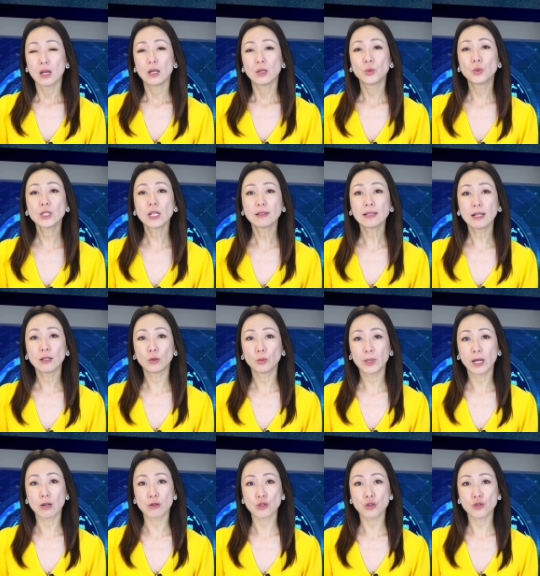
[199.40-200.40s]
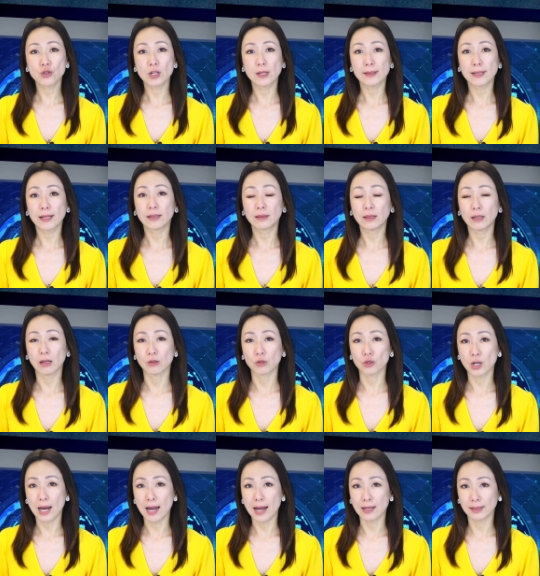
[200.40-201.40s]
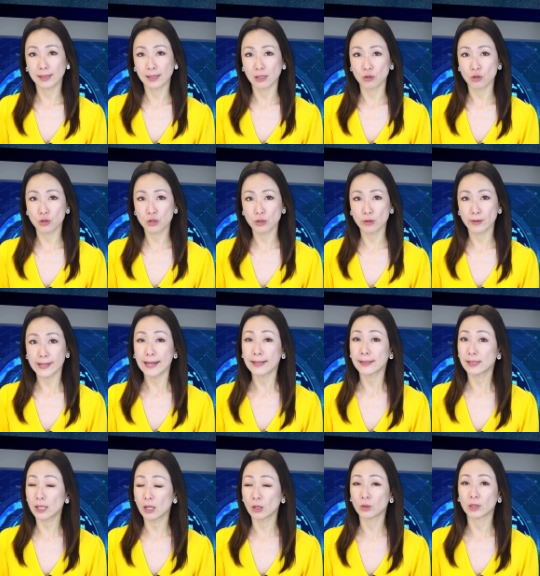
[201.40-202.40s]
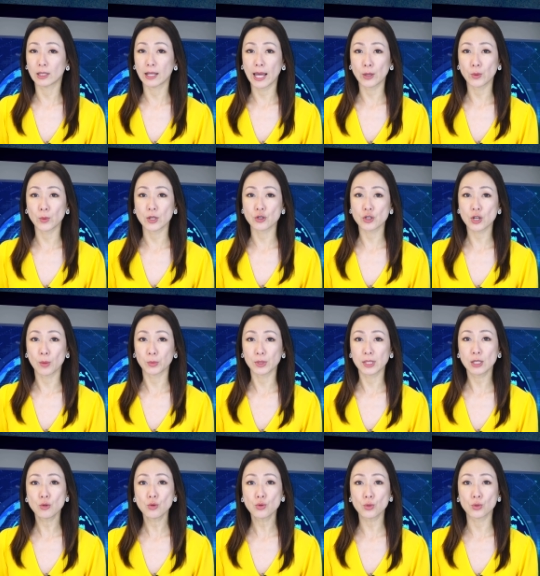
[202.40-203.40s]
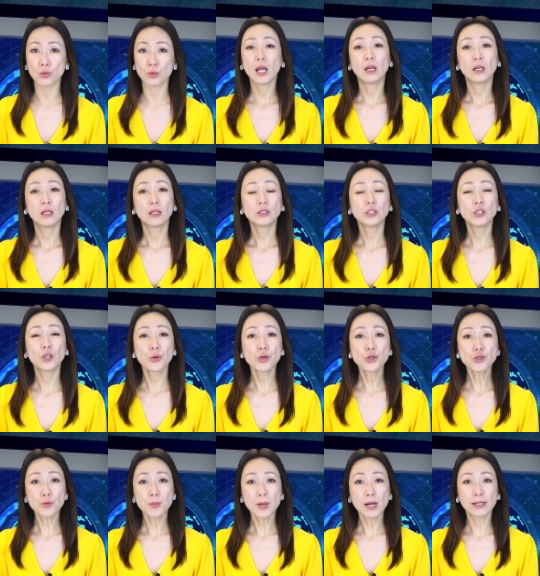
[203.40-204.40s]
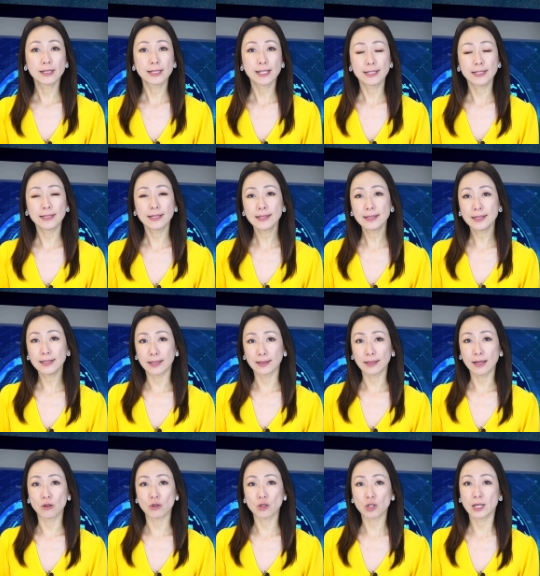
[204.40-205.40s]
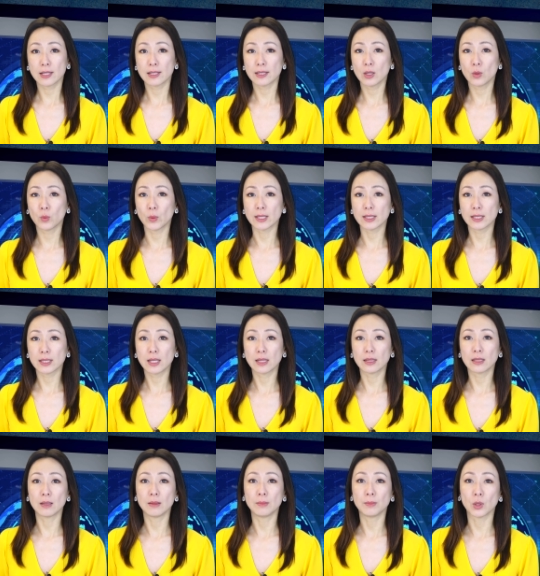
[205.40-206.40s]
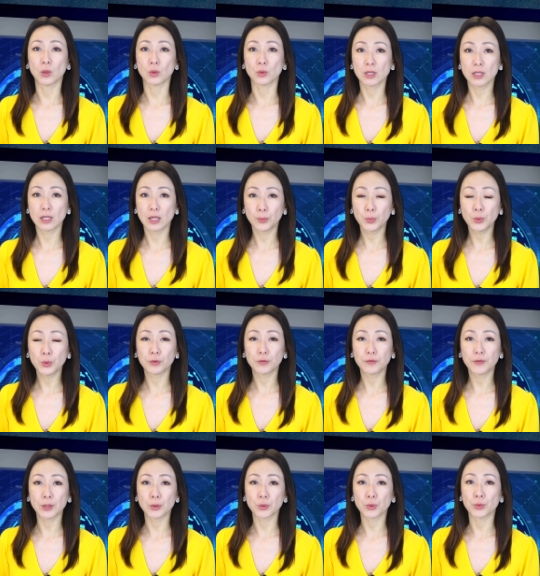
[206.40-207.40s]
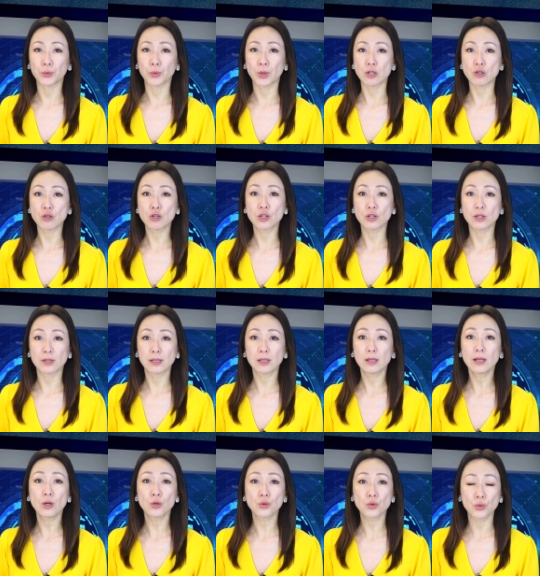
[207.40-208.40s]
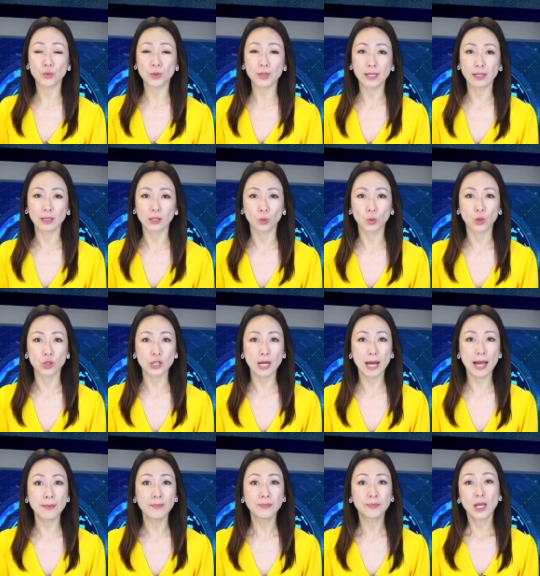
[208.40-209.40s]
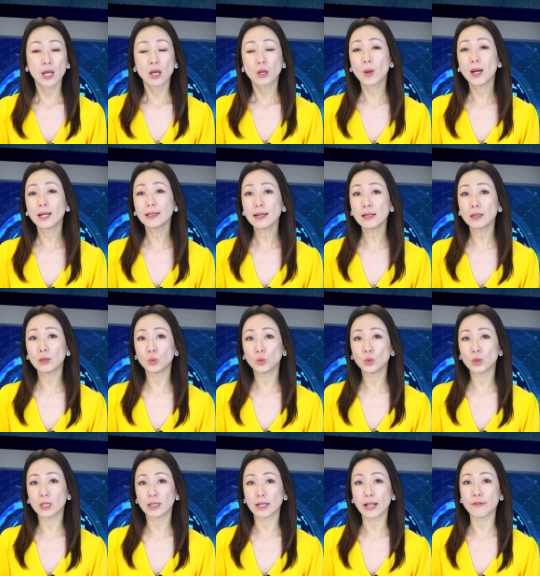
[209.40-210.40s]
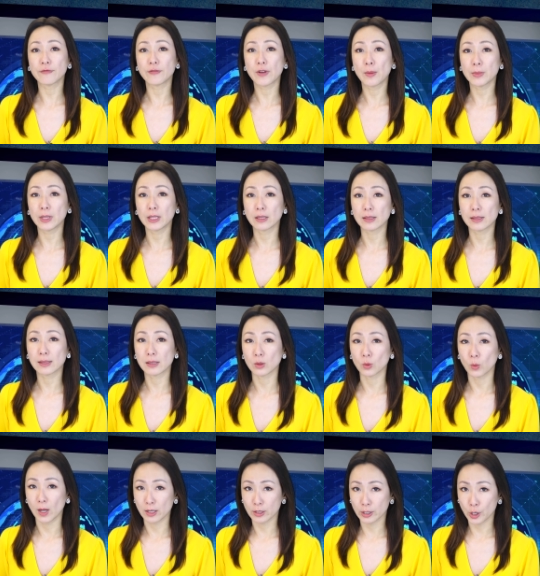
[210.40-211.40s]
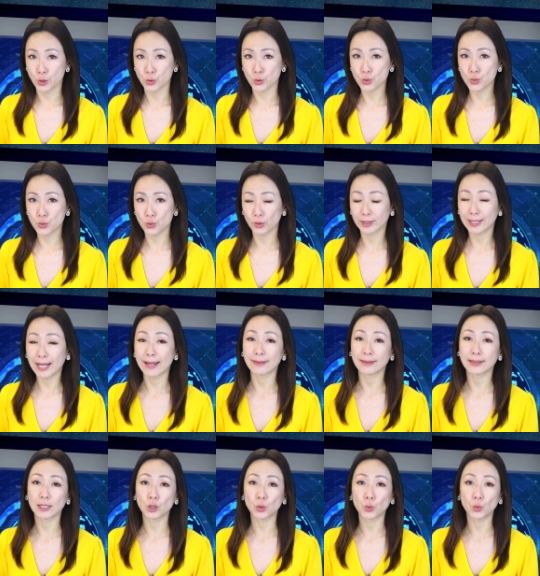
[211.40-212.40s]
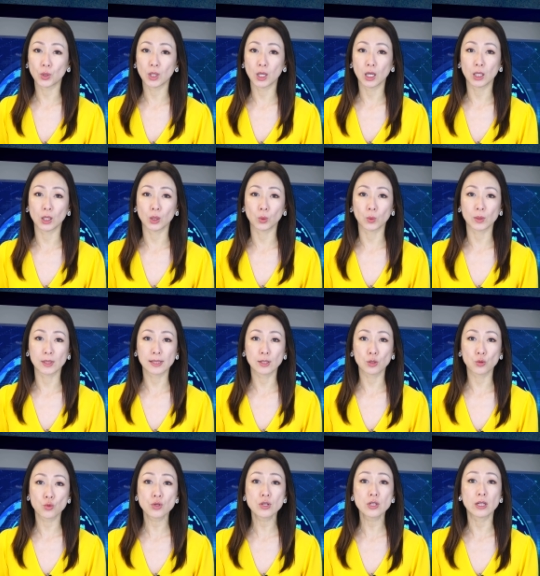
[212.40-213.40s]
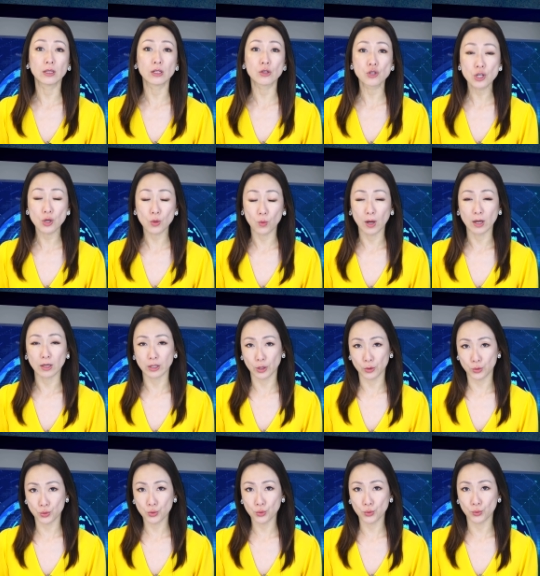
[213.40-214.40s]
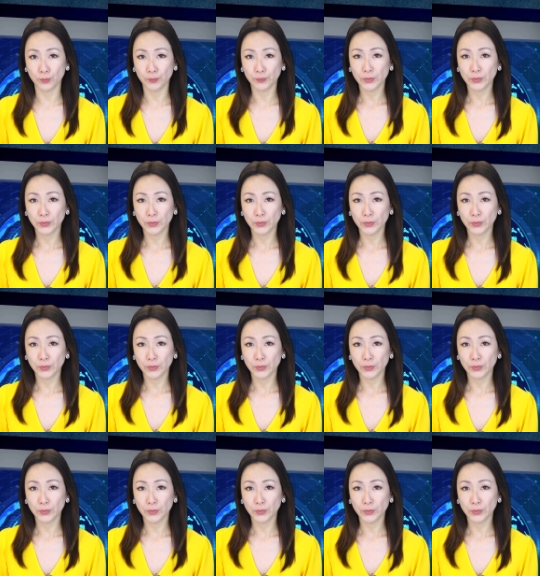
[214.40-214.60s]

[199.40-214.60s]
五角大楼表示正在调查此事，但泄露的来源尚不清楚。《纽约时报》也在今天写道，这些文件的某些部分与原始资料出现了落差，夸大了乌克兰方面的死亡人数，但低估了俄罗斯军人的阵亡人数。